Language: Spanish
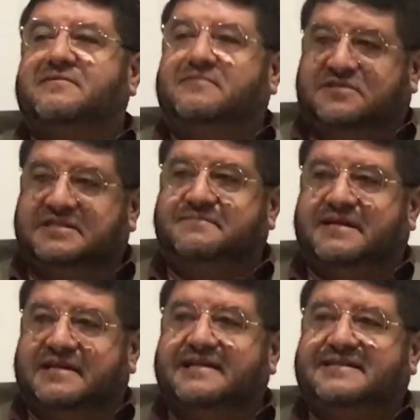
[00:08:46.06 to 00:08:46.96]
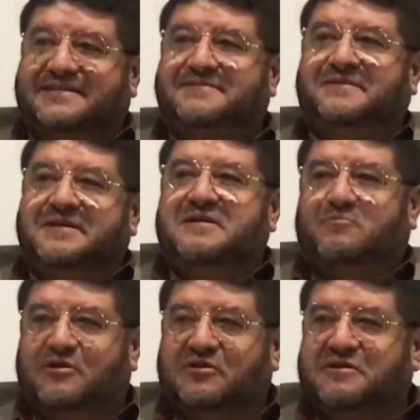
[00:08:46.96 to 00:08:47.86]
muchísimas gracias.
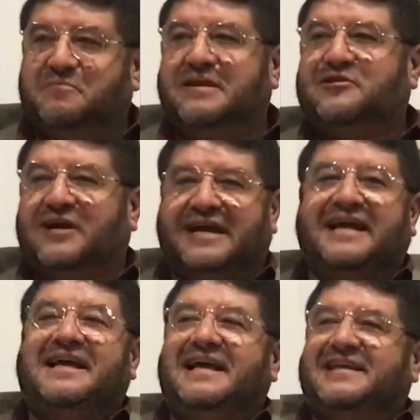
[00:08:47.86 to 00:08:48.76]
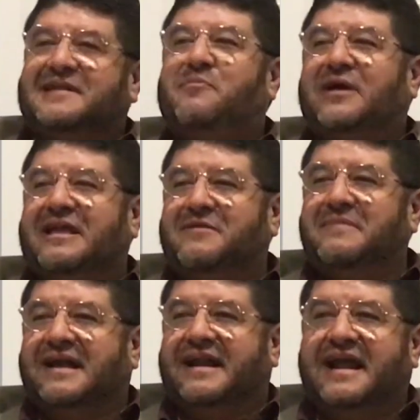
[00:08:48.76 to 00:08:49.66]
Pues los invito a que estén por ahí en mi
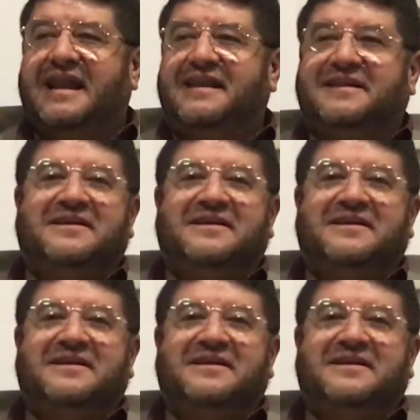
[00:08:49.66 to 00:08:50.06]
canal,